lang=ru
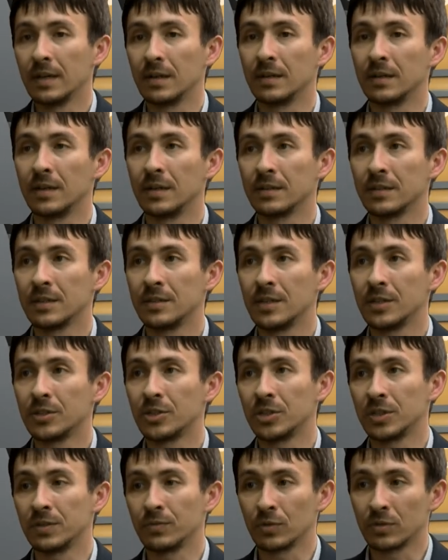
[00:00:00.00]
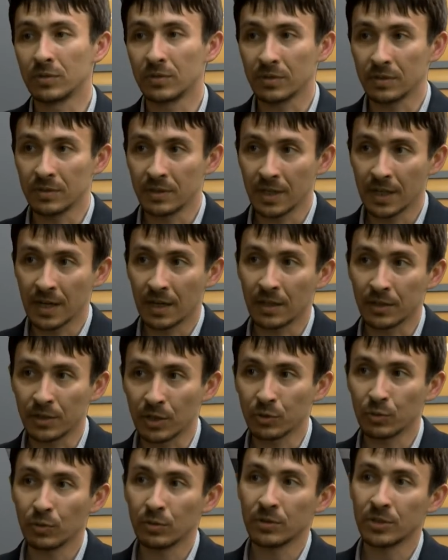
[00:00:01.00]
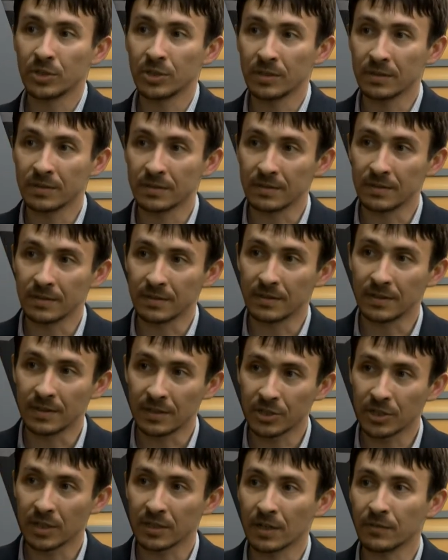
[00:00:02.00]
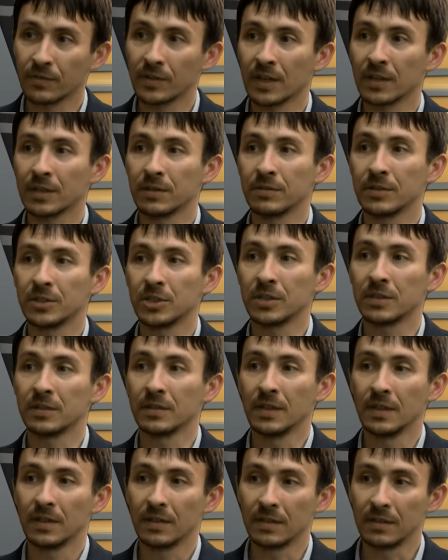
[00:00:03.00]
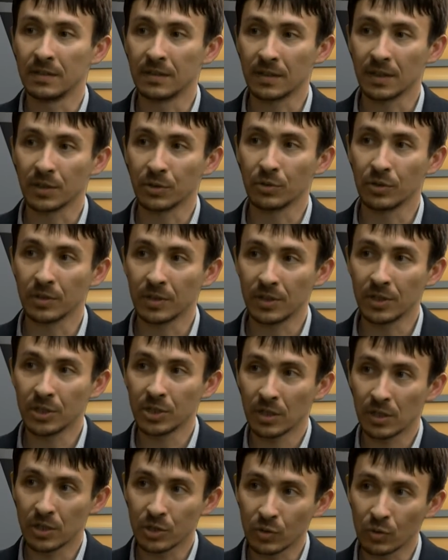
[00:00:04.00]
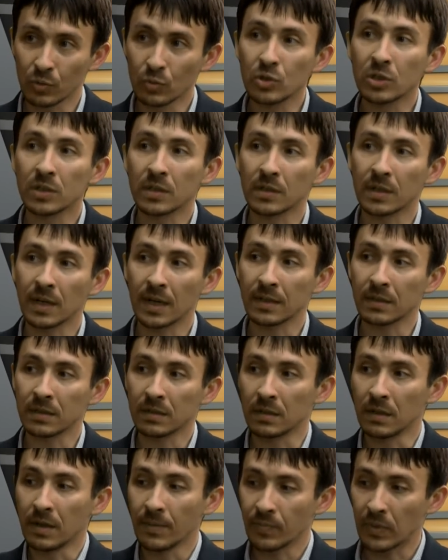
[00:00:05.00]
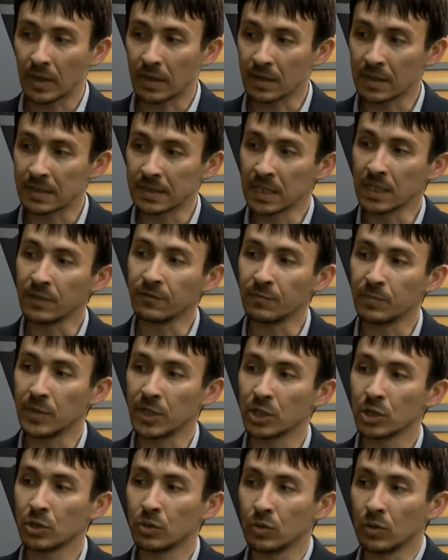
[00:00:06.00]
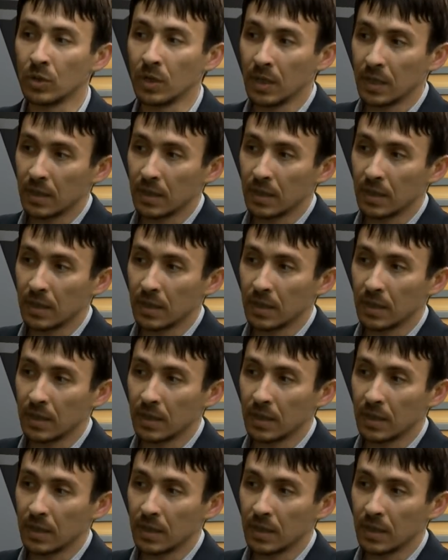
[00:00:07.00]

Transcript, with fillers: э, – это детище вот э, Николая Анатольевича, э, Ильшата Равкатовича, э, которые решили, что нужно как-то разрыв между